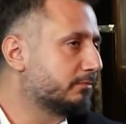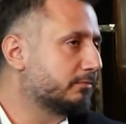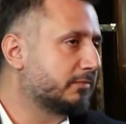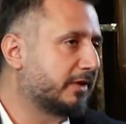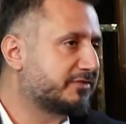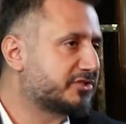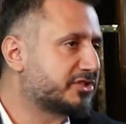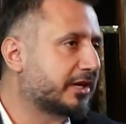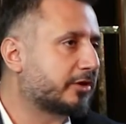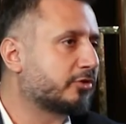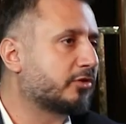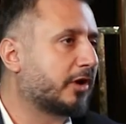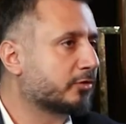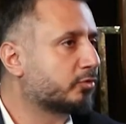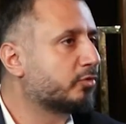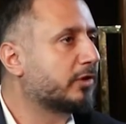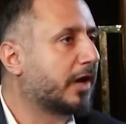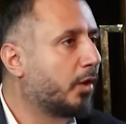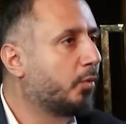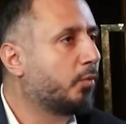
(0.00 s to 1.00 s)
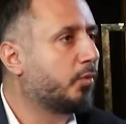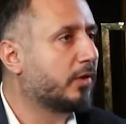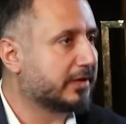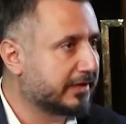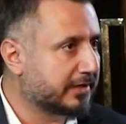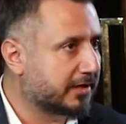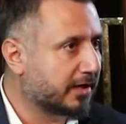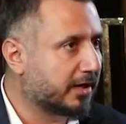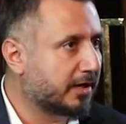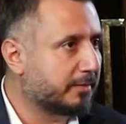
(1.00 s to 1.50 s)
ما في شك انه على طول اول
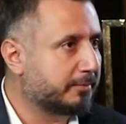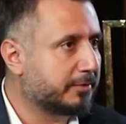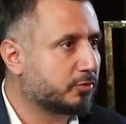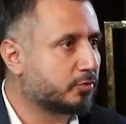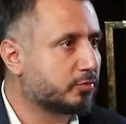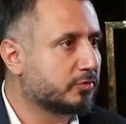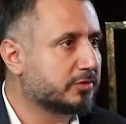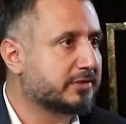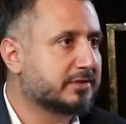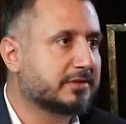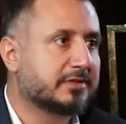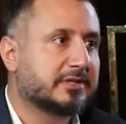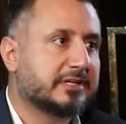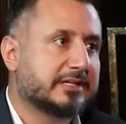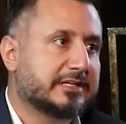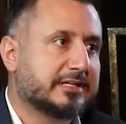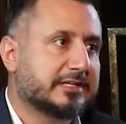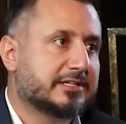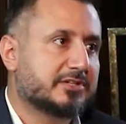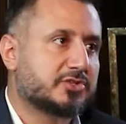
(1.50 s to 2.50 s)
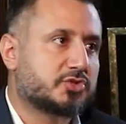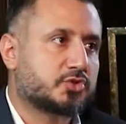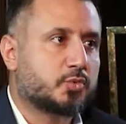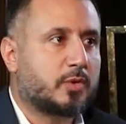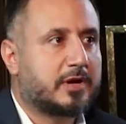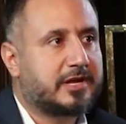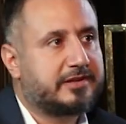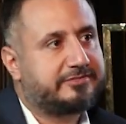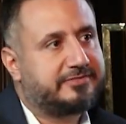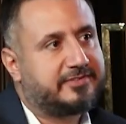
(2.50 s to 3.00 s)
لقاء بيكون
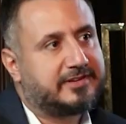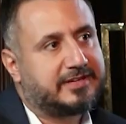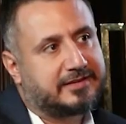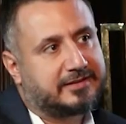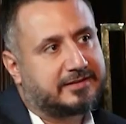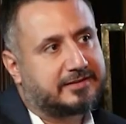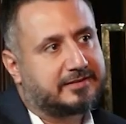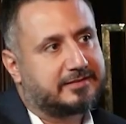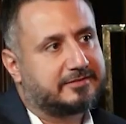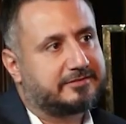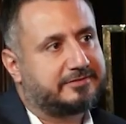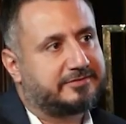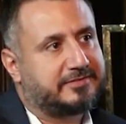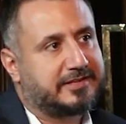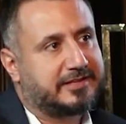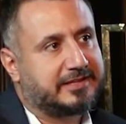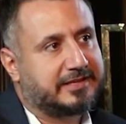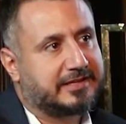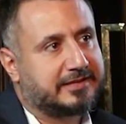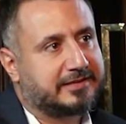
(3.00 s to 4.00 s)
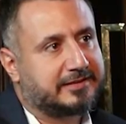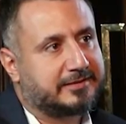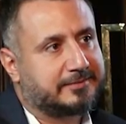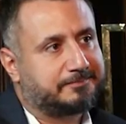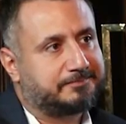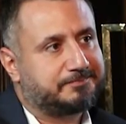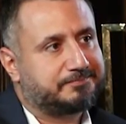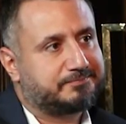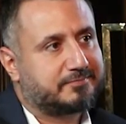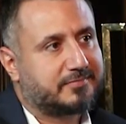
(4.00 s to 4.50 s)
شوي في في
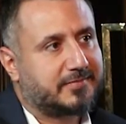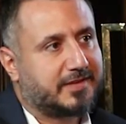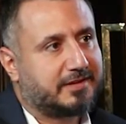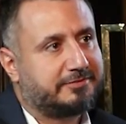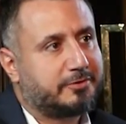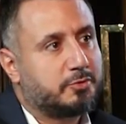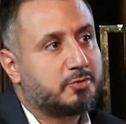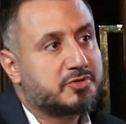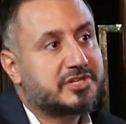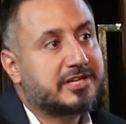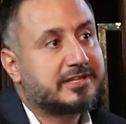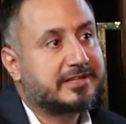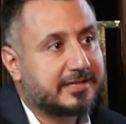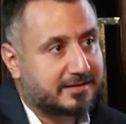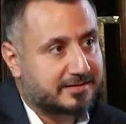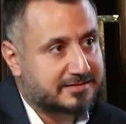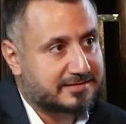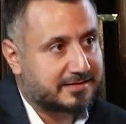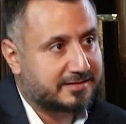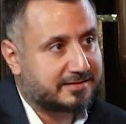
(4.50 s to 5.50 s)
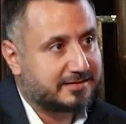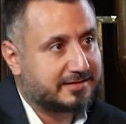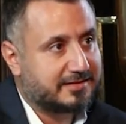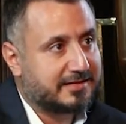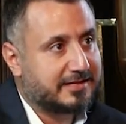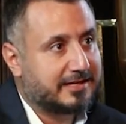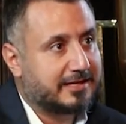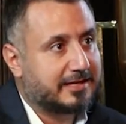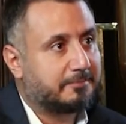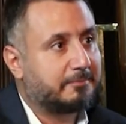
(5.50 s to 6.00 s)
في وجهتين نظر
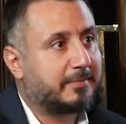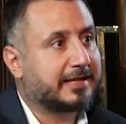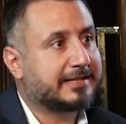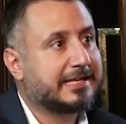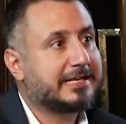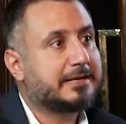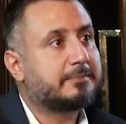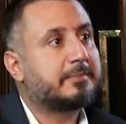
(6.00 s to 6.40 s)
بعدين